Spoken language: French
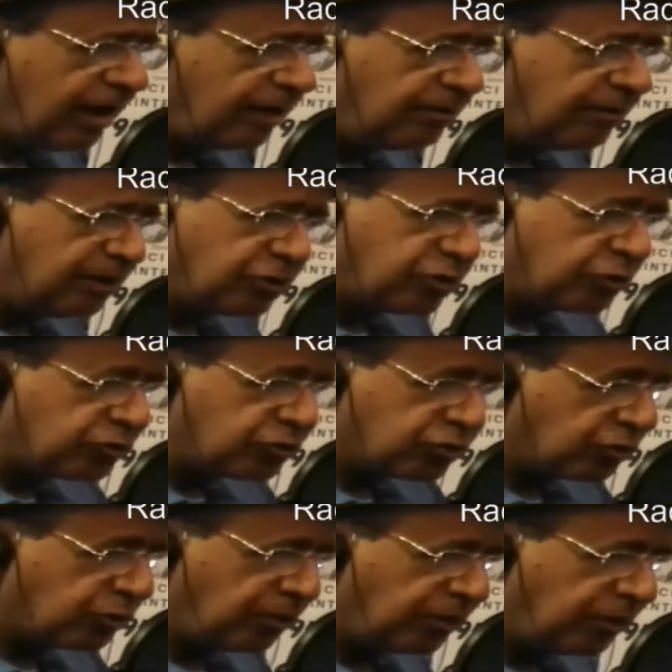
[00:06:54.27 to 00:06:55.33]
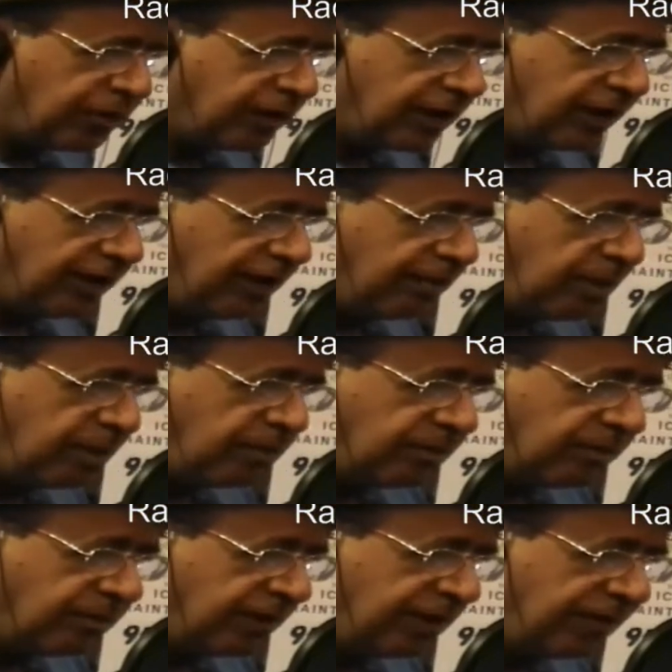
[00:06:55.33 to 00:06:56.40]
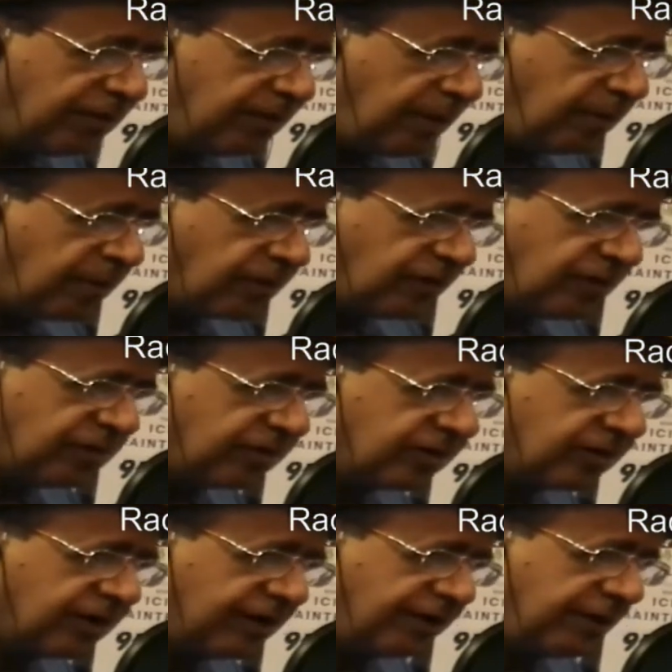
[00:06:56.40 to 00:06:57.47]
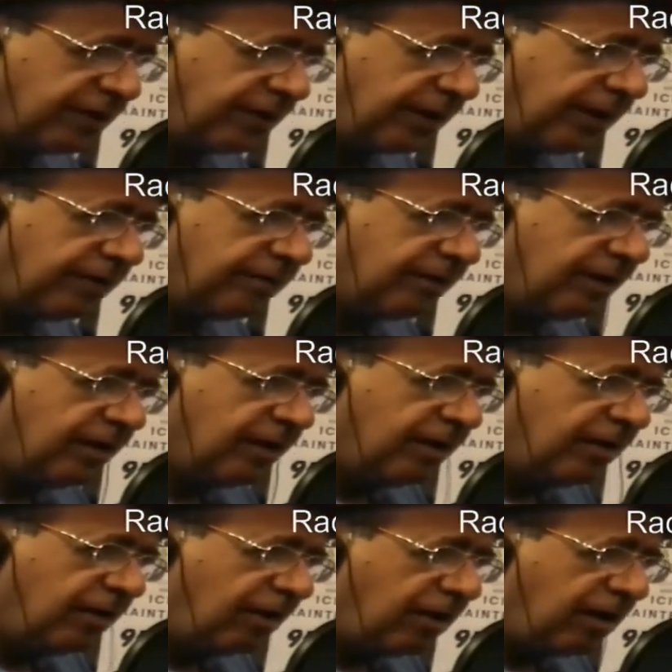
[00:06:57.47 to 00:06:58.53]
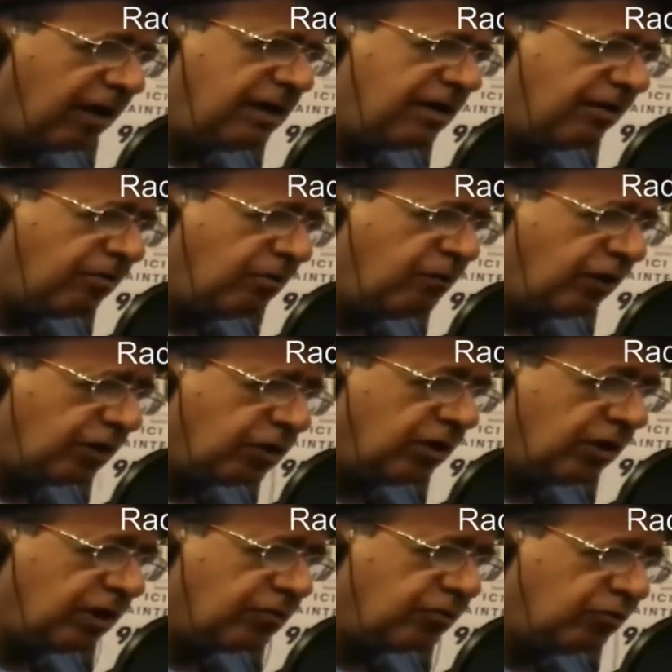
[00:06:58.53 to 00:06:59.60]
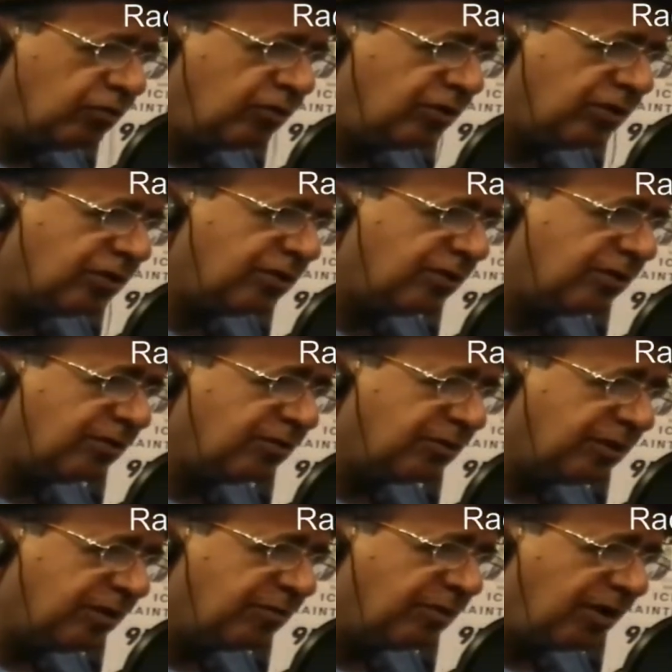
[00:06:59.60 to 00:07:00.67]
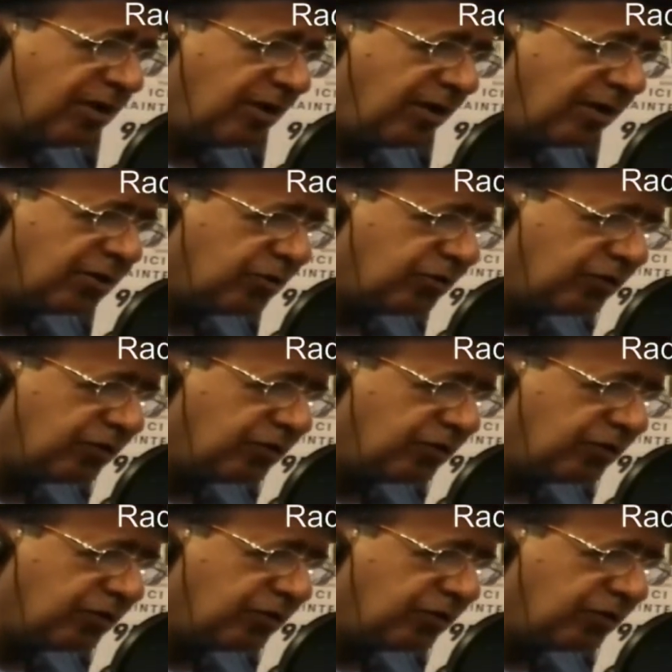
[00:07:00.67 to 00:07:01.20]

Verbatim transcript: Mais je, comprenais, on n'avait pas besoin de cet interprète. Et une fois qu'il a tout dit, j'ai dit, écoutez, moi, j'ai une